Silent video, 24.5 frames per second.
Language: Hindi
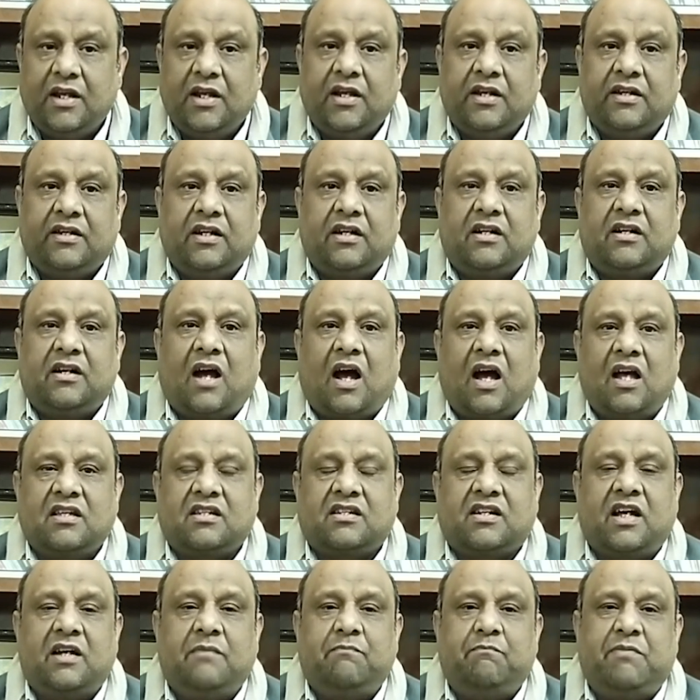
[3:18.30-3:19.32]
कि
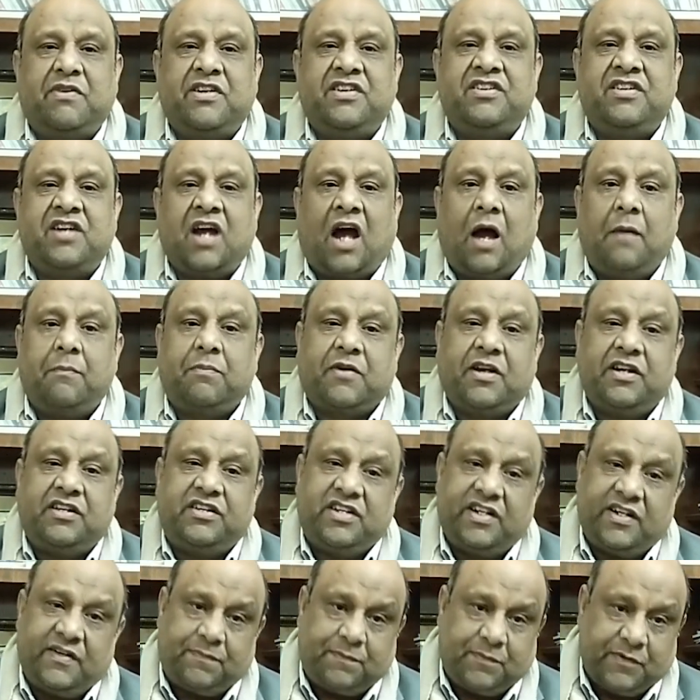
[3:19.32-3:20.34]
खासकर पंजाब के
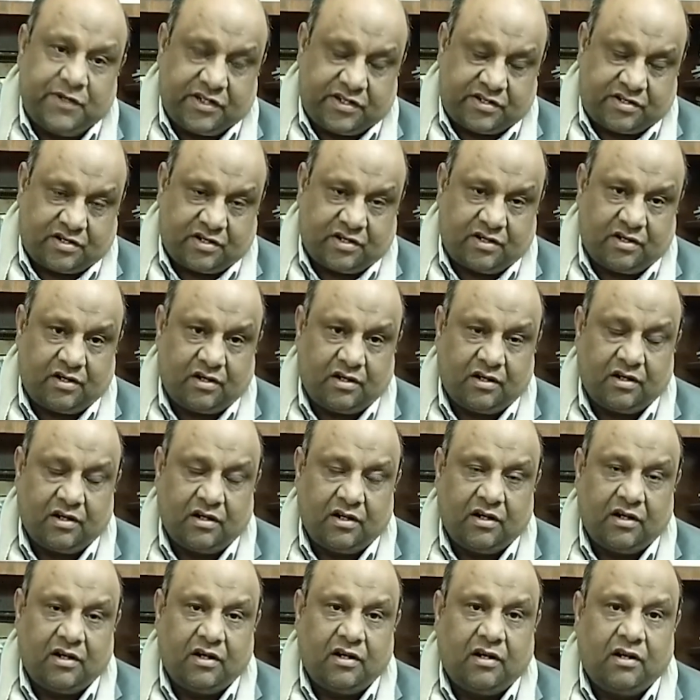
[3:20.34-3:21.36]
चीफ मिनिस्टर
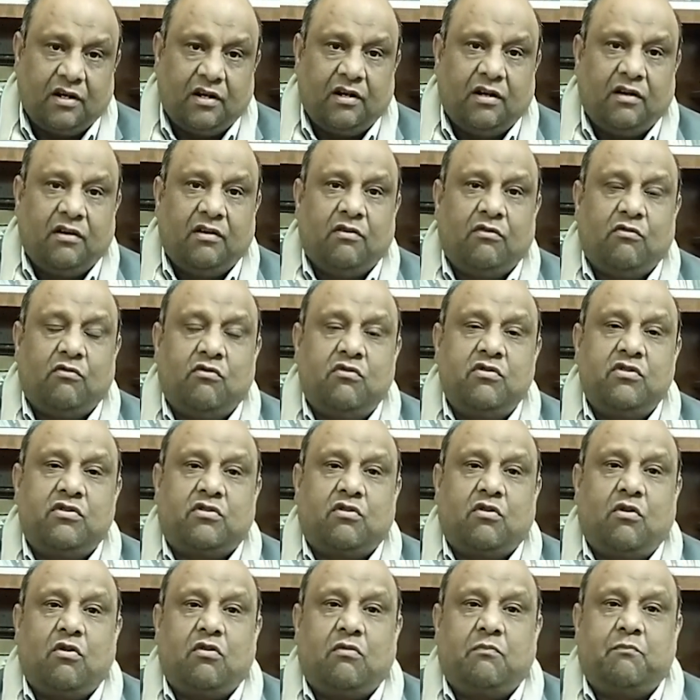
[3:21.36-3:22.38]

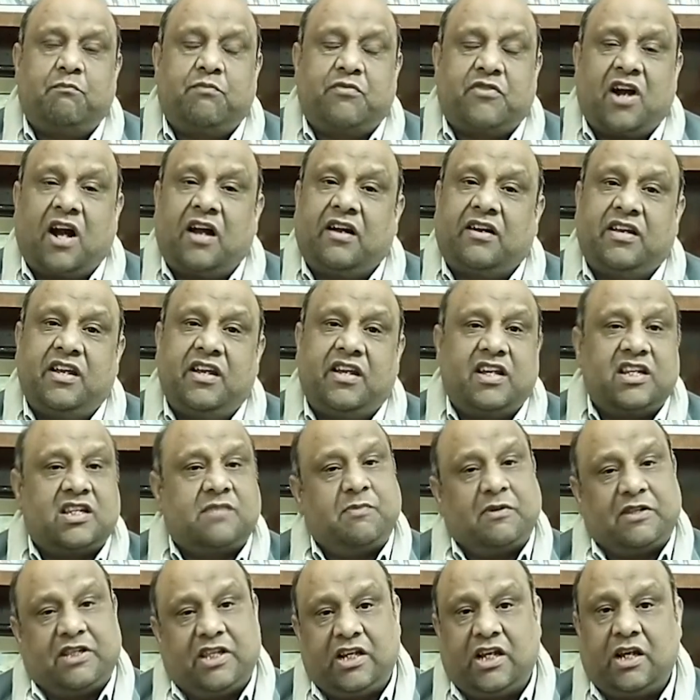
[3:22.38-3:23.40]
उनको ट्रक की किस
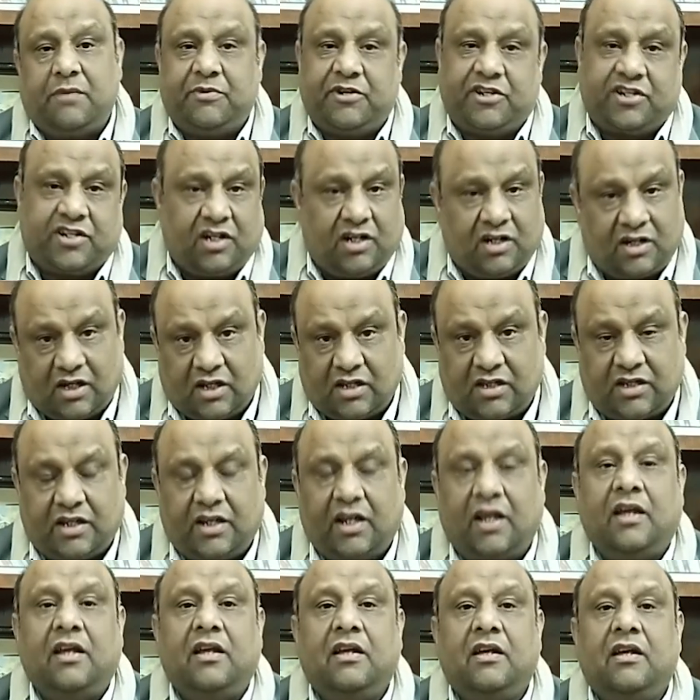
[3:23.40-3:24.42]
बत्ती के पीछे लगाते
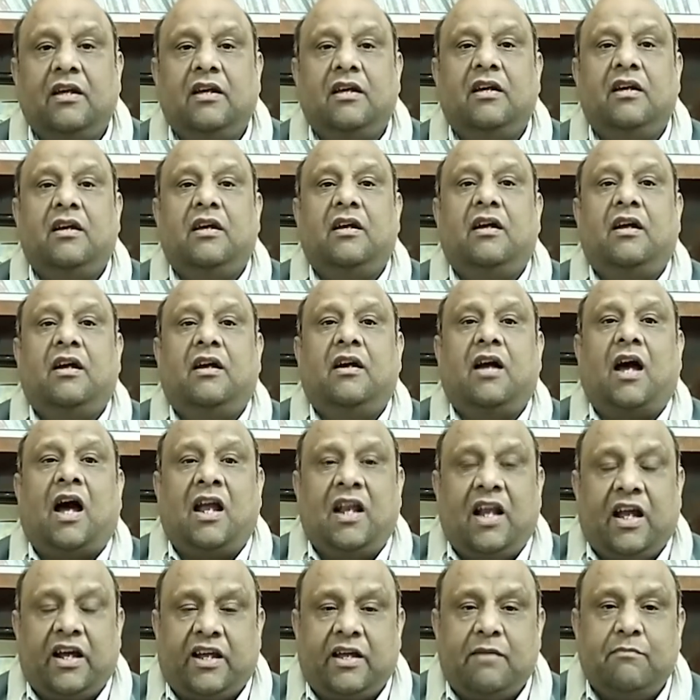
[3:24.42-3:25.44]
हैं
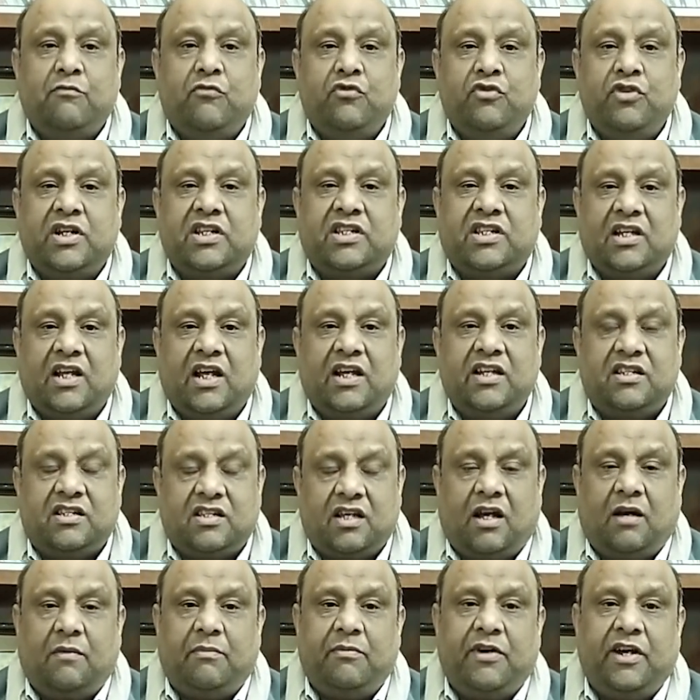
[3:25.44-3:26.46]
हालांकि मुन्ना सिलाई
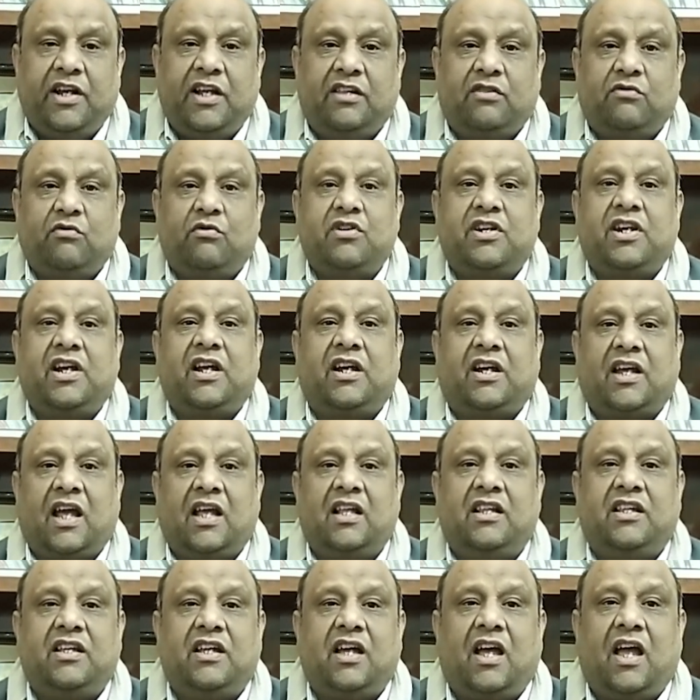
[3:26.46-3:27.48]
साहब ने तो ये कह
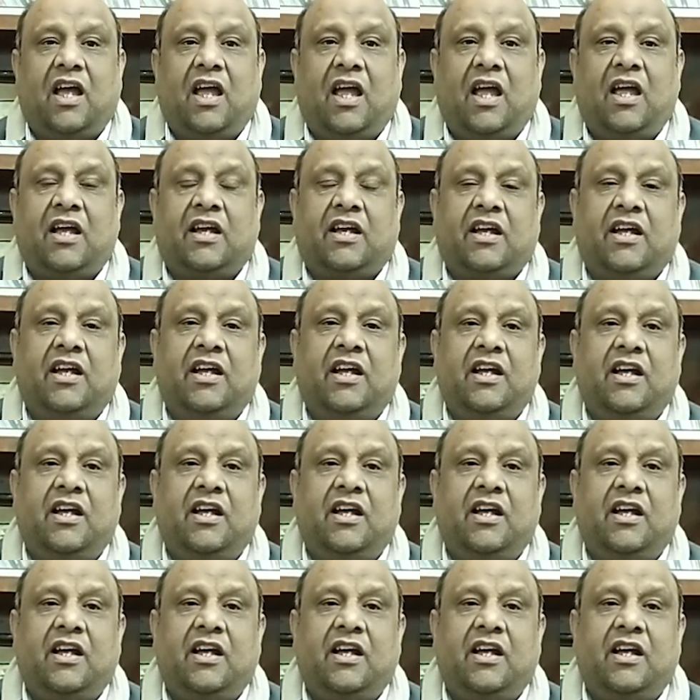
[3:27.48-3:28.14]
दिया है कि